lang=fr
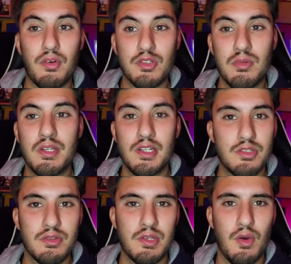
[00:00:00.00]
Franchement les gars,
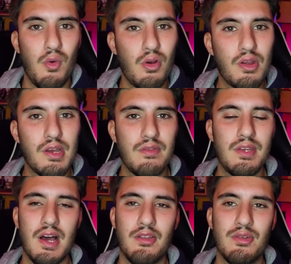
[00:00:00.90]
je n'ai aucun
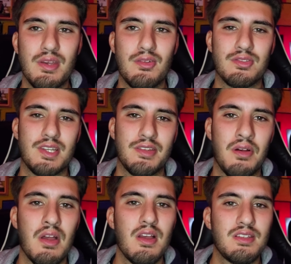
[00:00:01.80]
avis à donner concernant
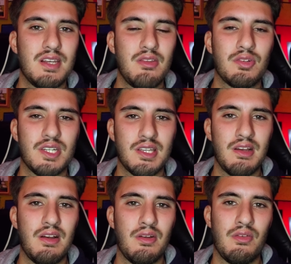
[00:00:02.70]
ça, donc
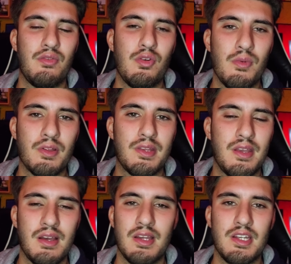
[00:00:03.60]
j'attends euh, vos
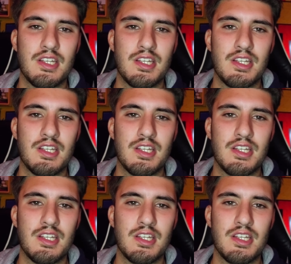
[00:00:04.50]
commentaires et